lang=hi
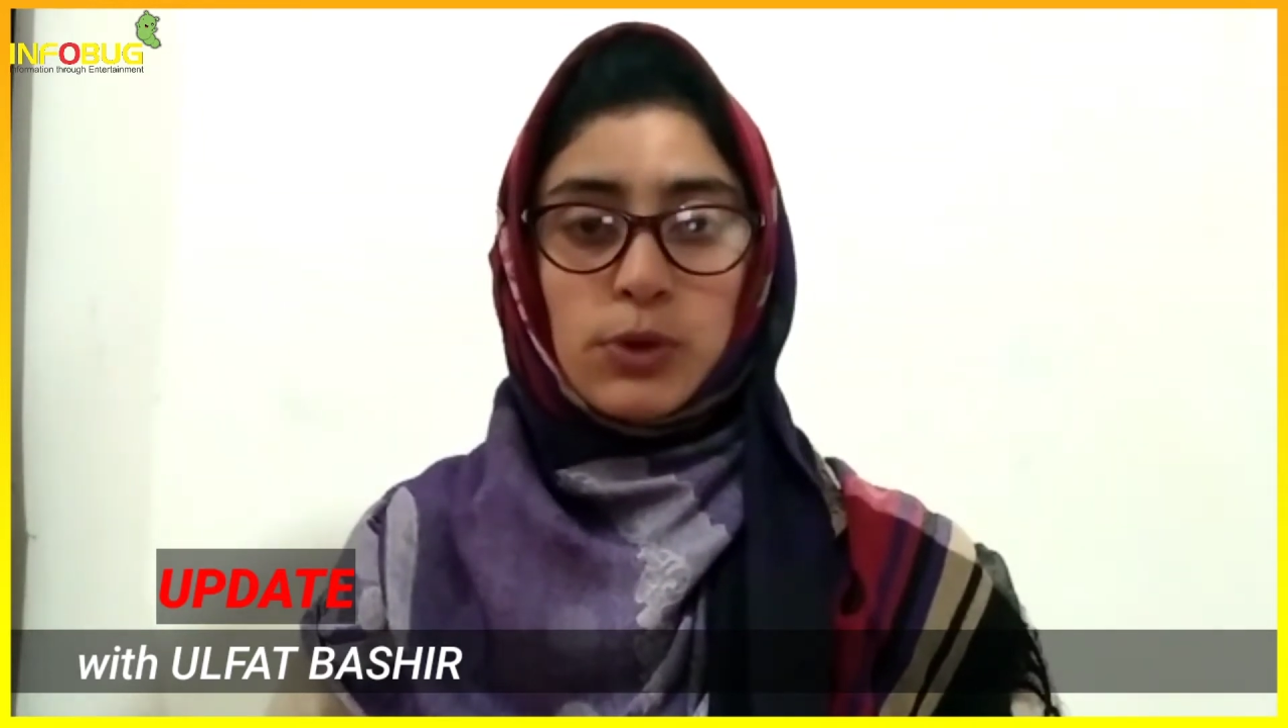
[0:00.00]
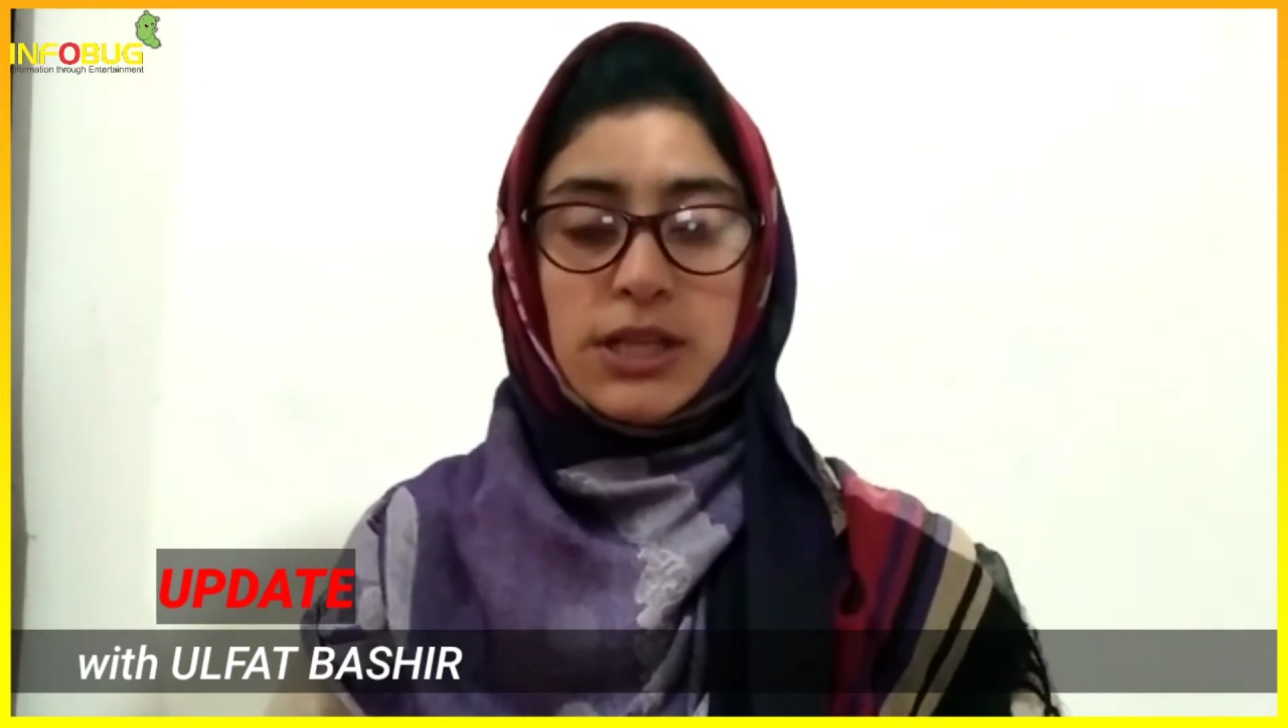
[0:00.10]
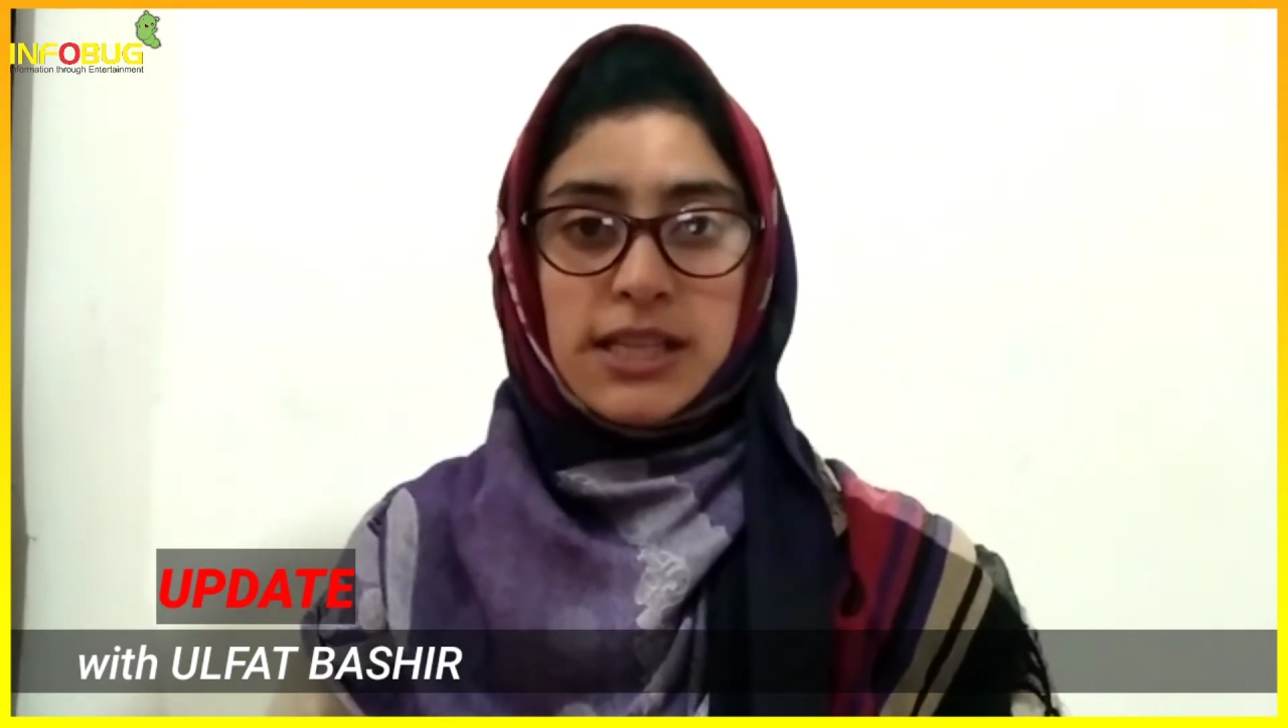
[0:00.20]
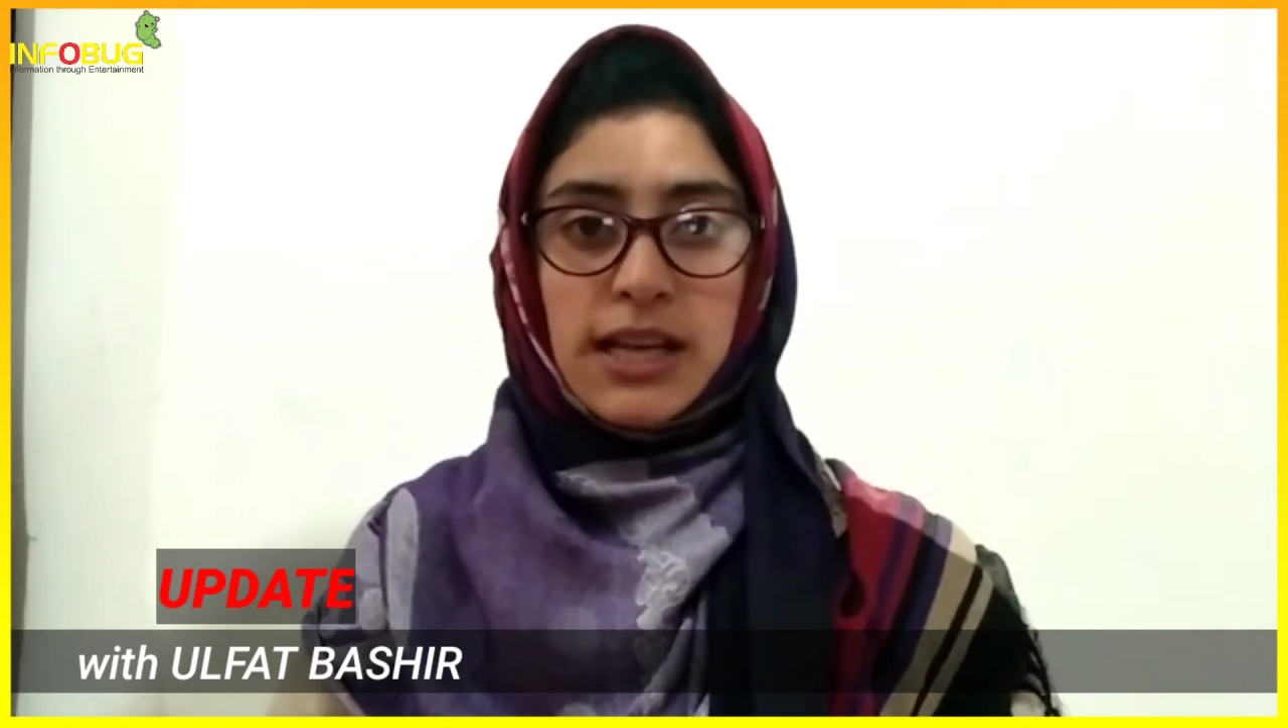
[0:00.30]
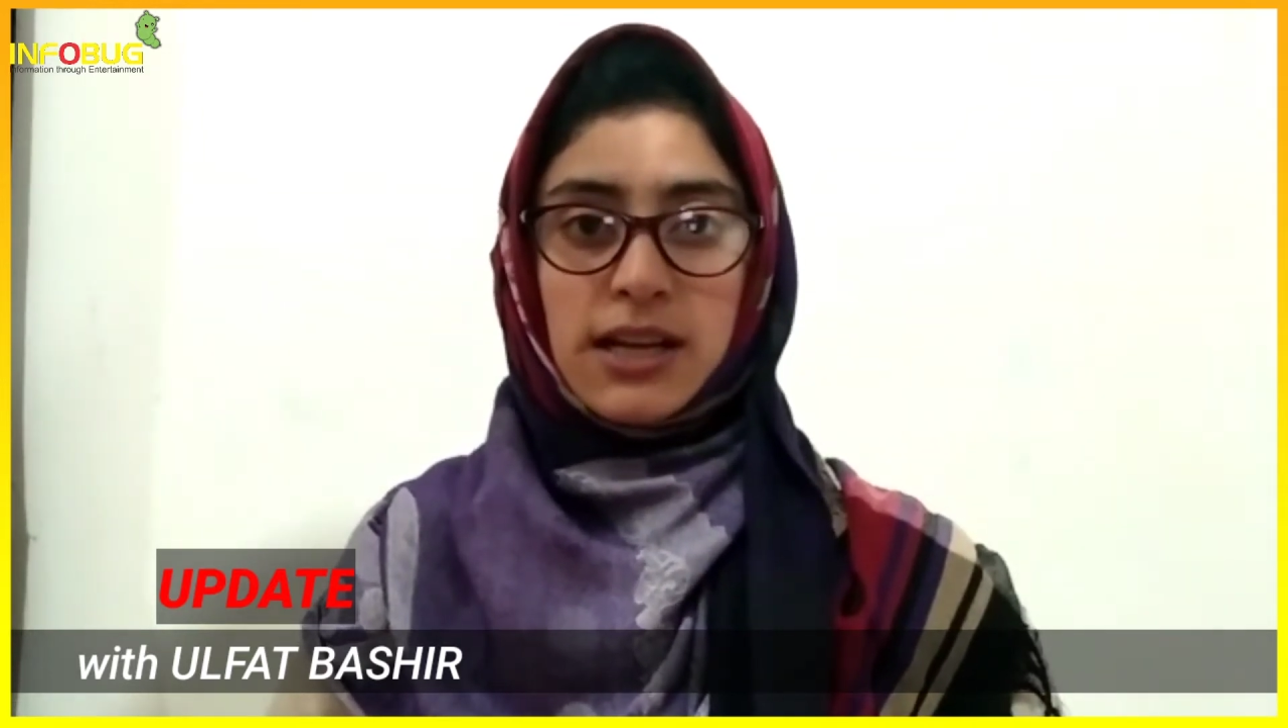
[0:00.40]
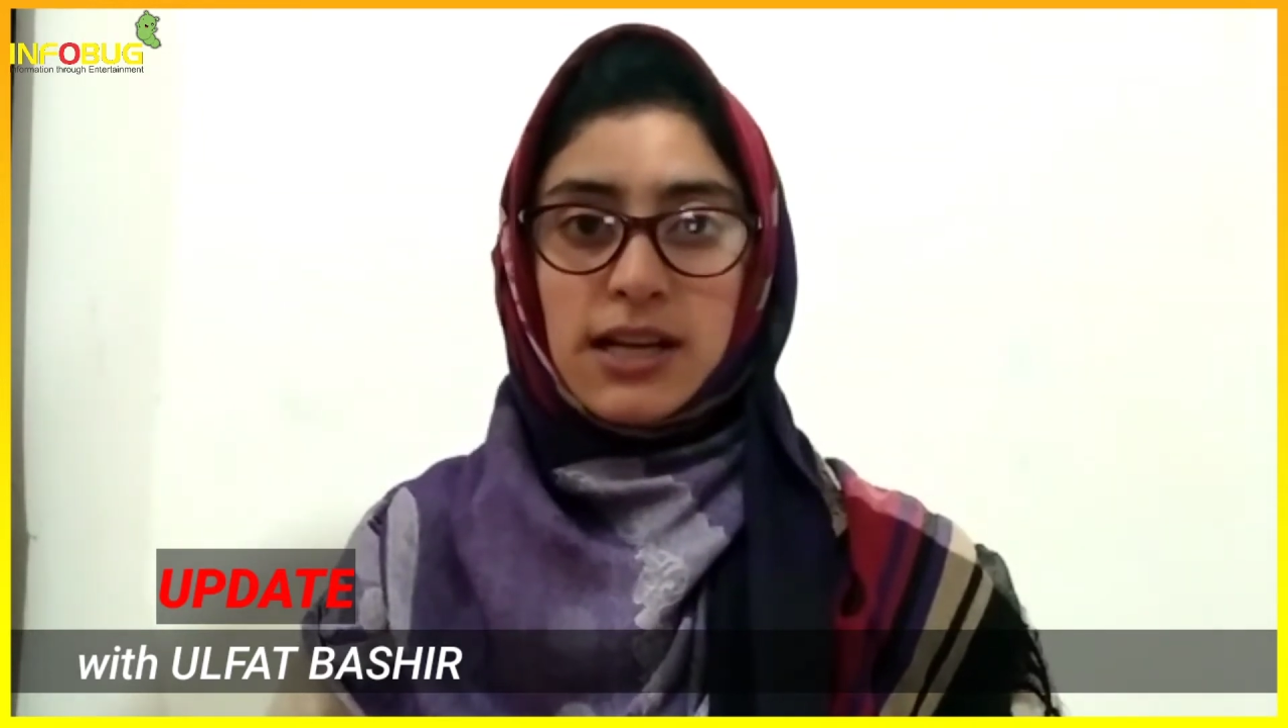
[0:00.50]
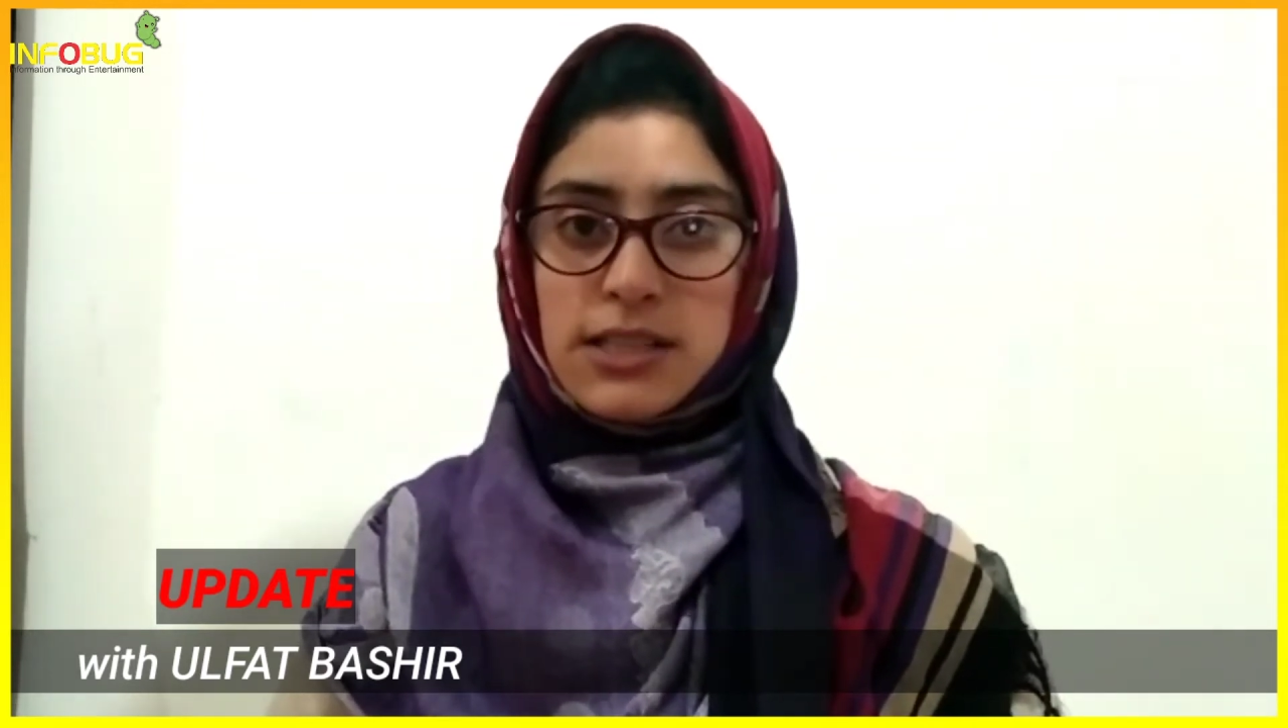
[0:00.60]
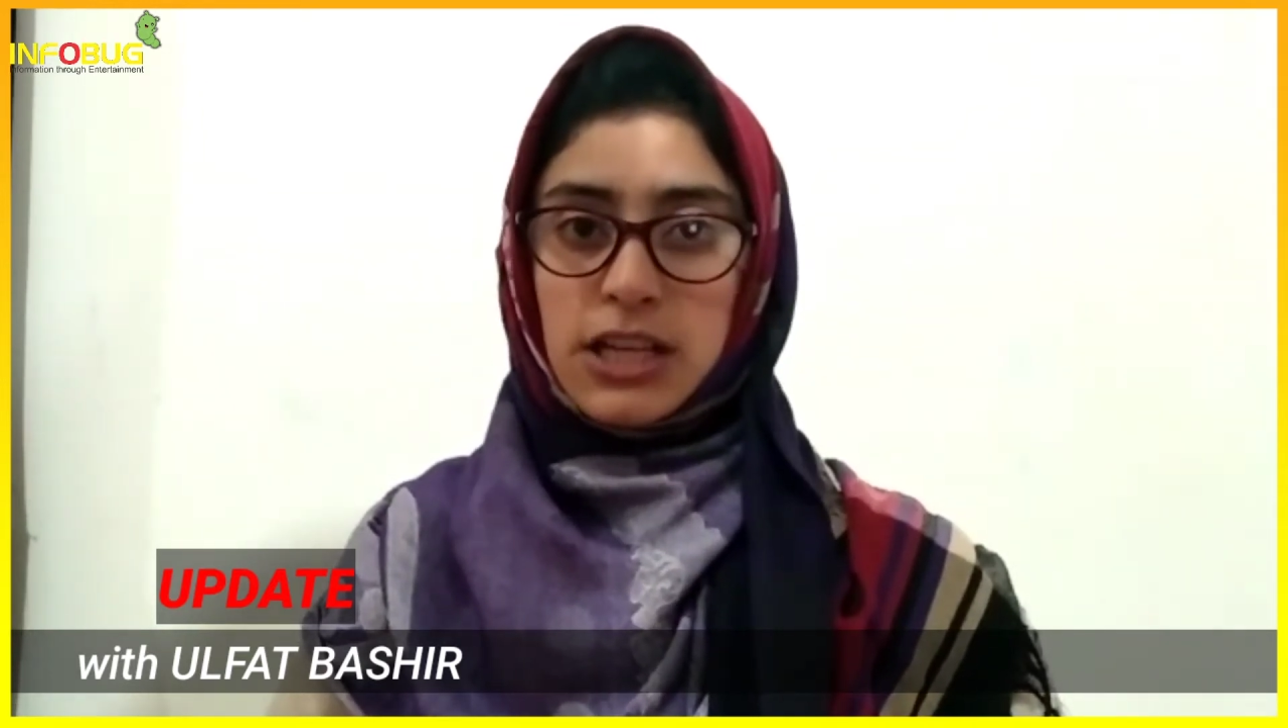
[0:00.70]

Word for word: पुलिस एहलकार